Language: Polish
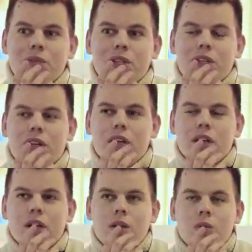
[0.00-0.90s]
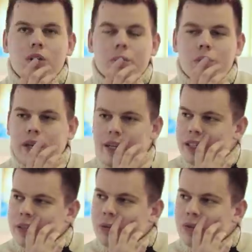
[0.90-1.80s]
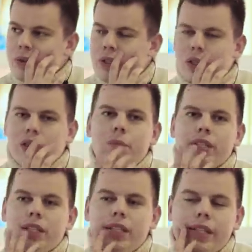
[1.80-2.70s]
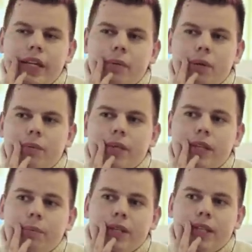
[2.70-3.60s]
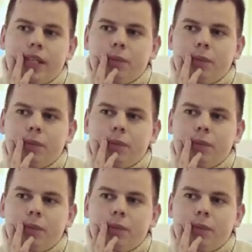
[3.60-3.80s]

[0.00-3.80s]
bo wiesz, ludzie po karierze mówią, że no ja będę trenerem, jak będę, będę